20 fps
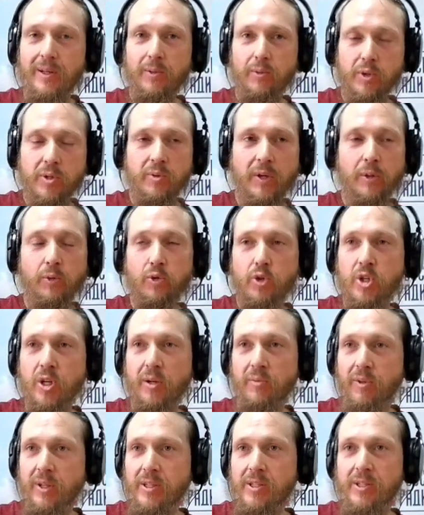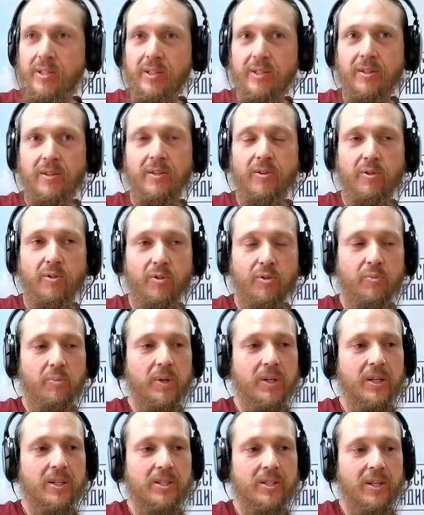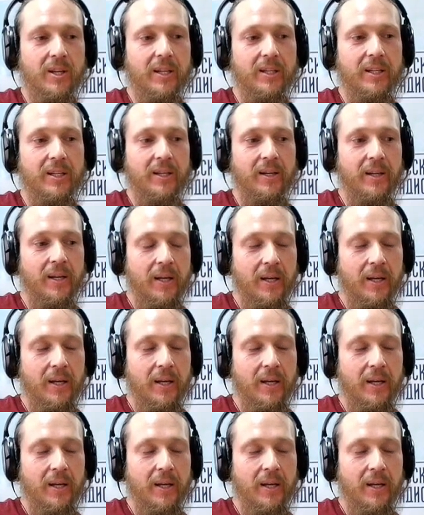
своей душевности в мироздание.